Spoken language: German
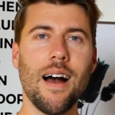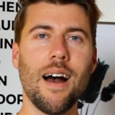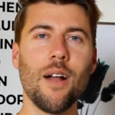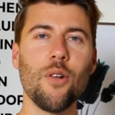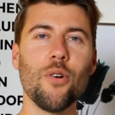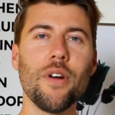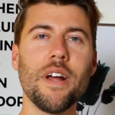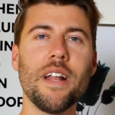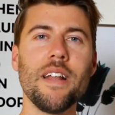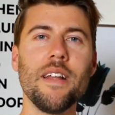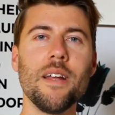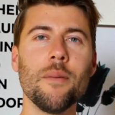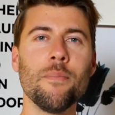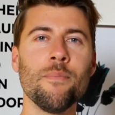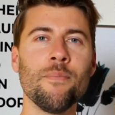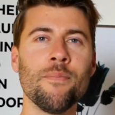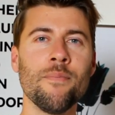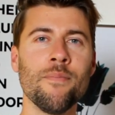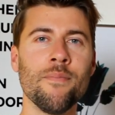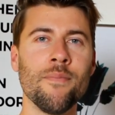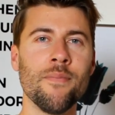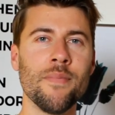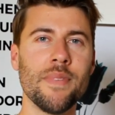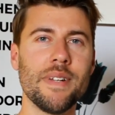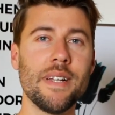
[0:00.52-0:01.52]
Hallo ihr
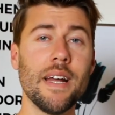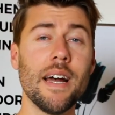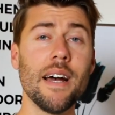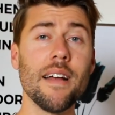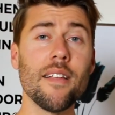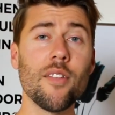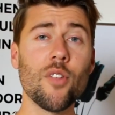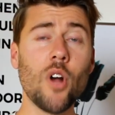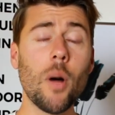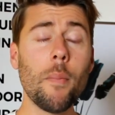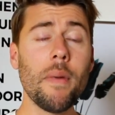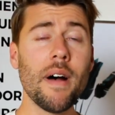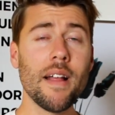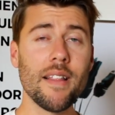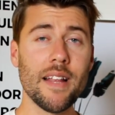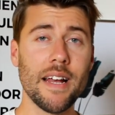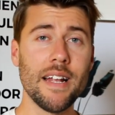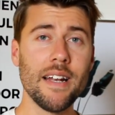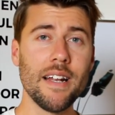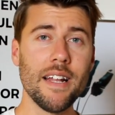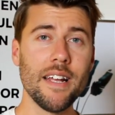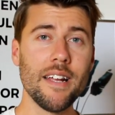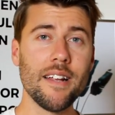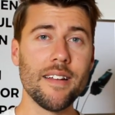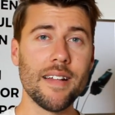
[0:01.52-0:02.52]
Lieben, der Sommer ist
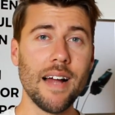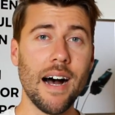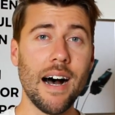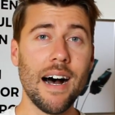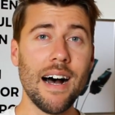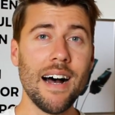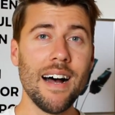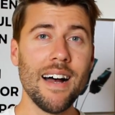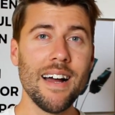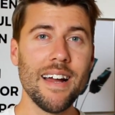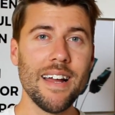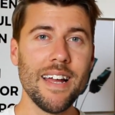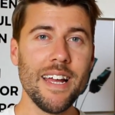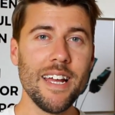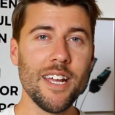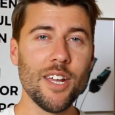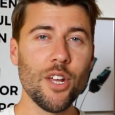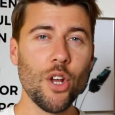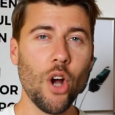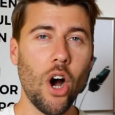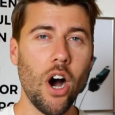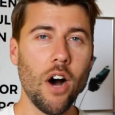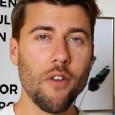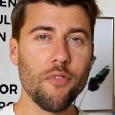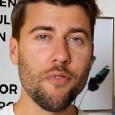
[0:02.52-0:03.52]
endlich da.
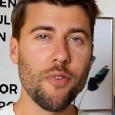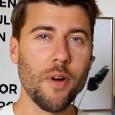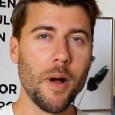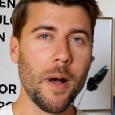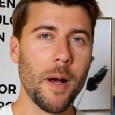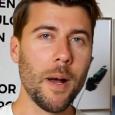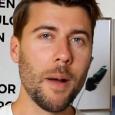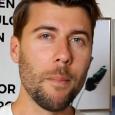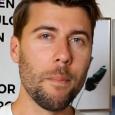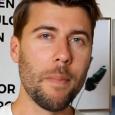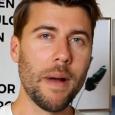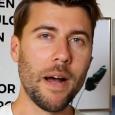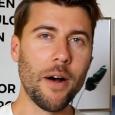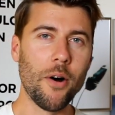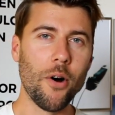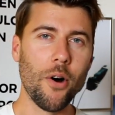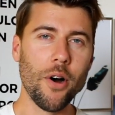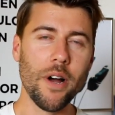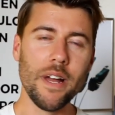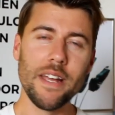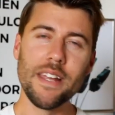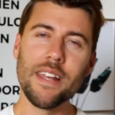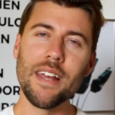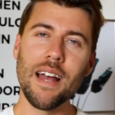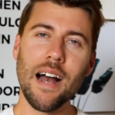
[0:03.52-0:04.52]
Ich hoffe bei
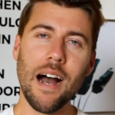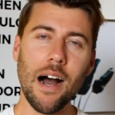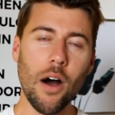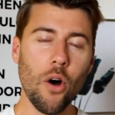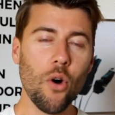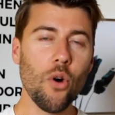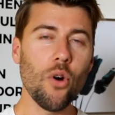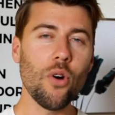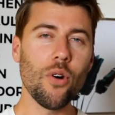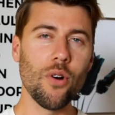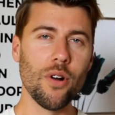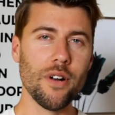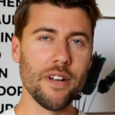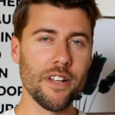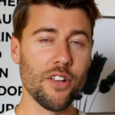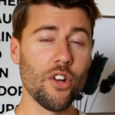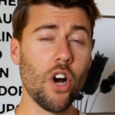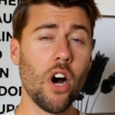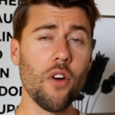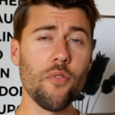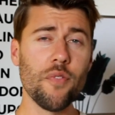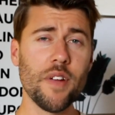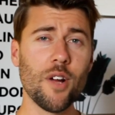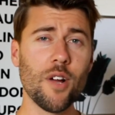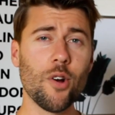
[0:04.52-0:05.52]
euch auch und
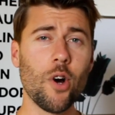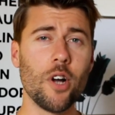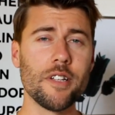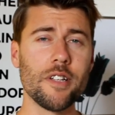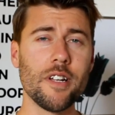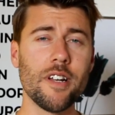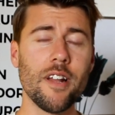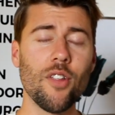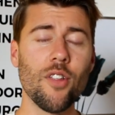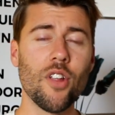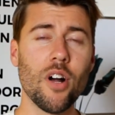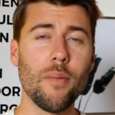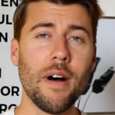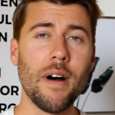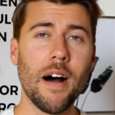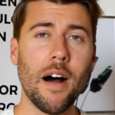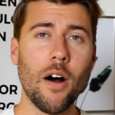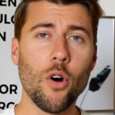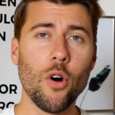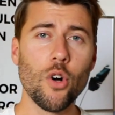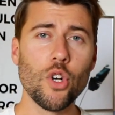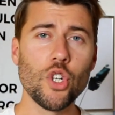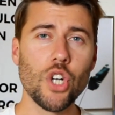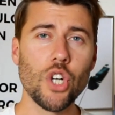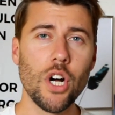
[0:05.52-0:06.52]
ich hoffe, ihr konntet den Sommer
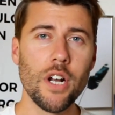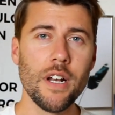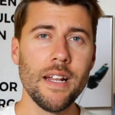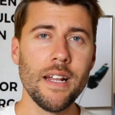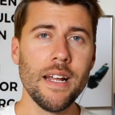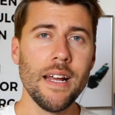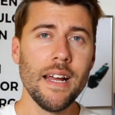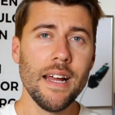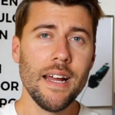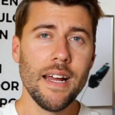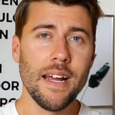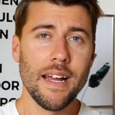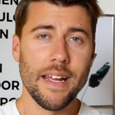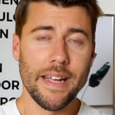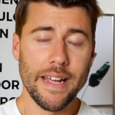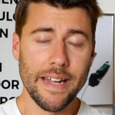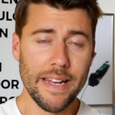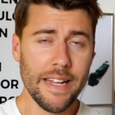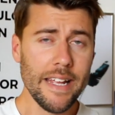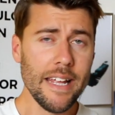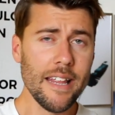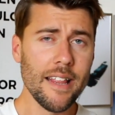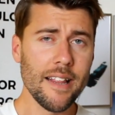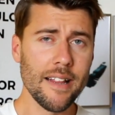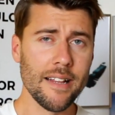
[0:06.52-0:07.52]
auch schon
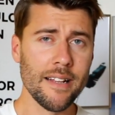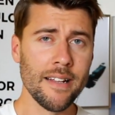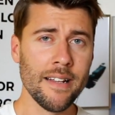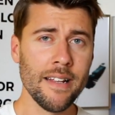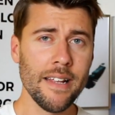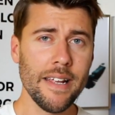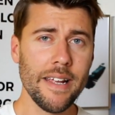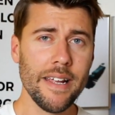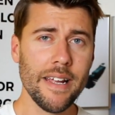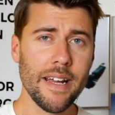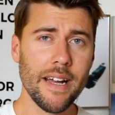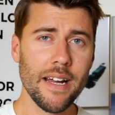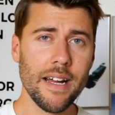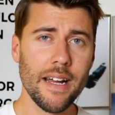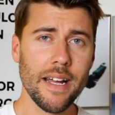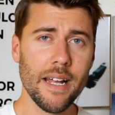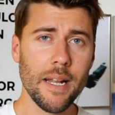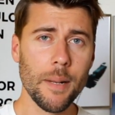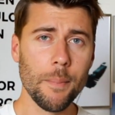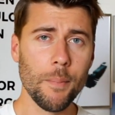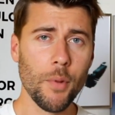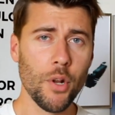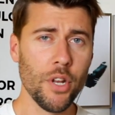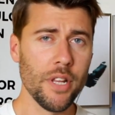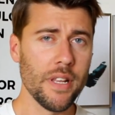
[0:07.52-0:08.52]
genießen. Hier
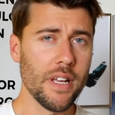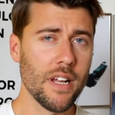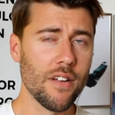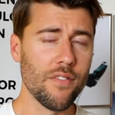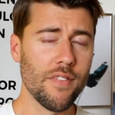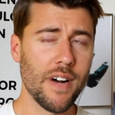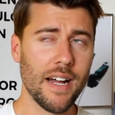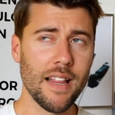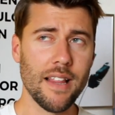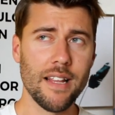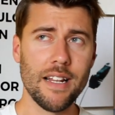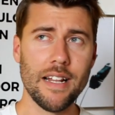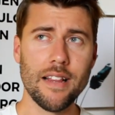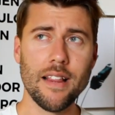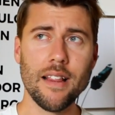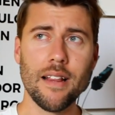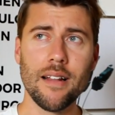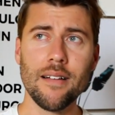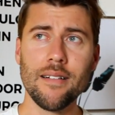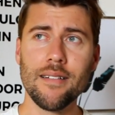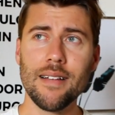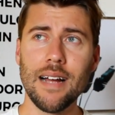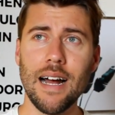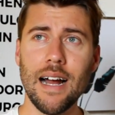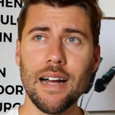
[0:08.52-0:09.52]
in München waren es die
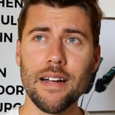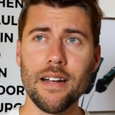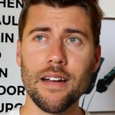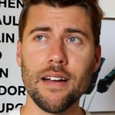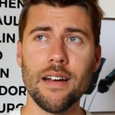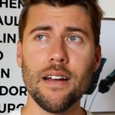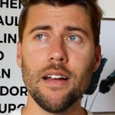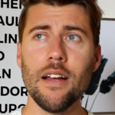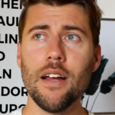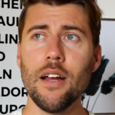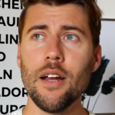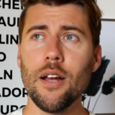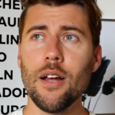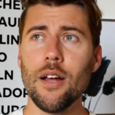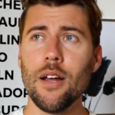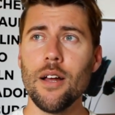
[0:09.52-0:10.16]
letzten Tage